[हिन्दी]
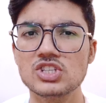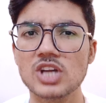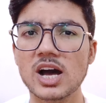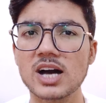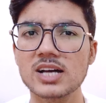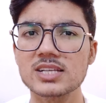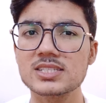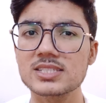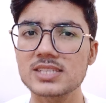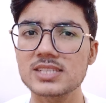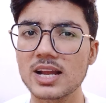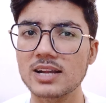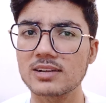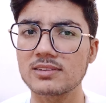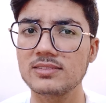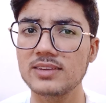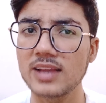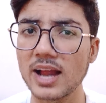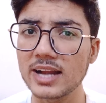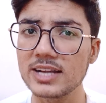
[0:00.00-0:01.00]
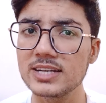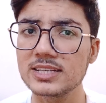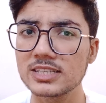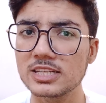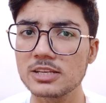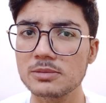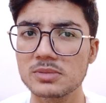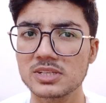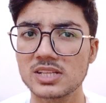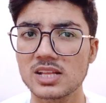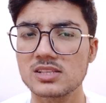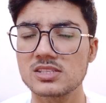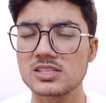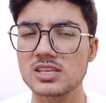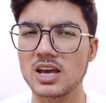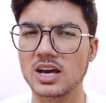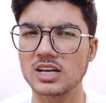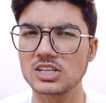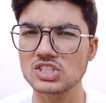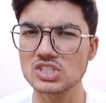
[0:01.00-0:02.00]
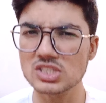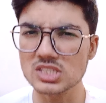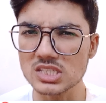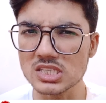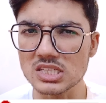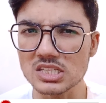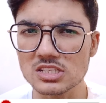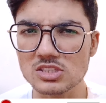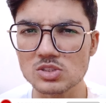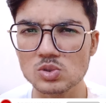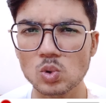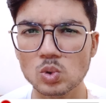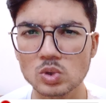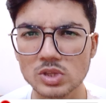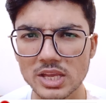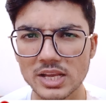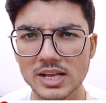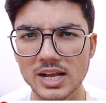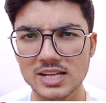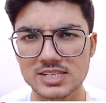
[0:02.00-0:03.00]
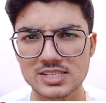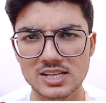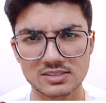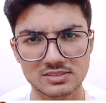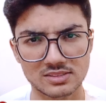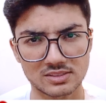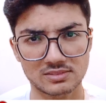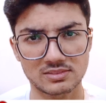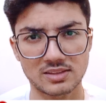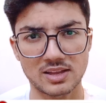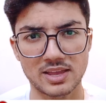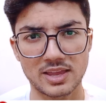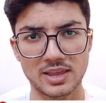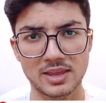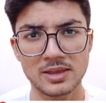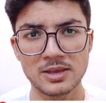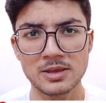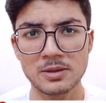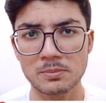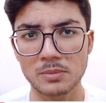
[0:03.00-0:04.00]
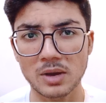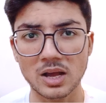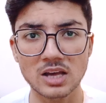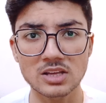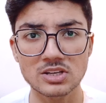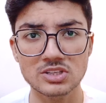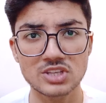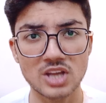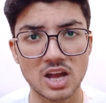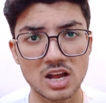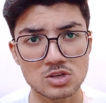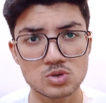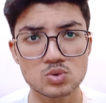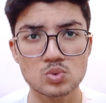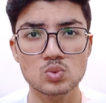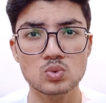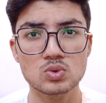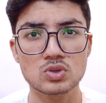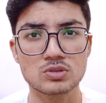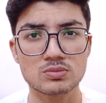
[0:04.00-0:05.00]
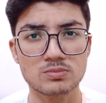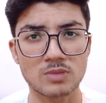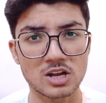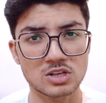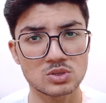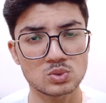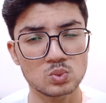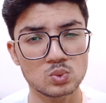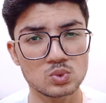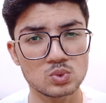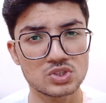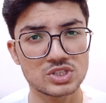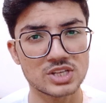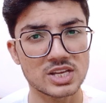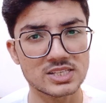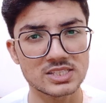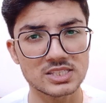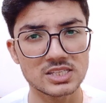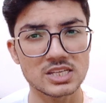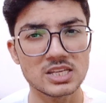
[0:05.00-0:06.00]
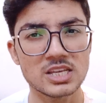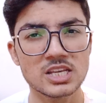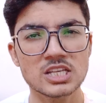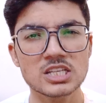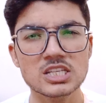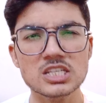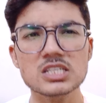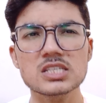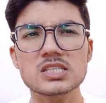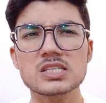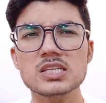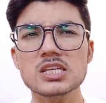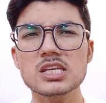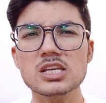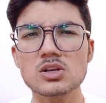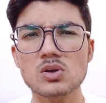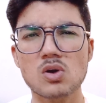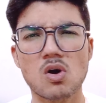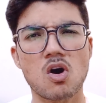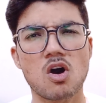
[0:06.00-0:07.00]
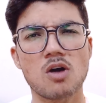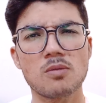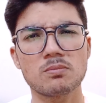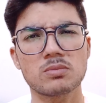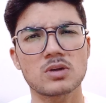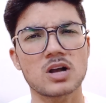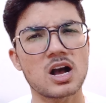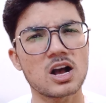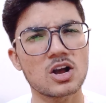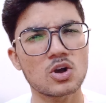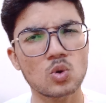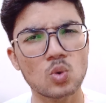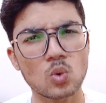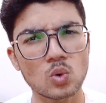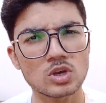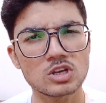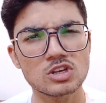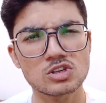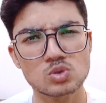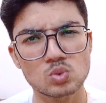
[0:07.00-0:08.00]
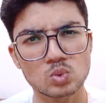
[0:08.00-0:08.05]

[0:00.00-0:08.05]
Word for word: जहां सेटेलाइट की मदद से हर चीज़ को देखा जा सकता है मगर याजूज माजूज जैसी किसी कौम का कोई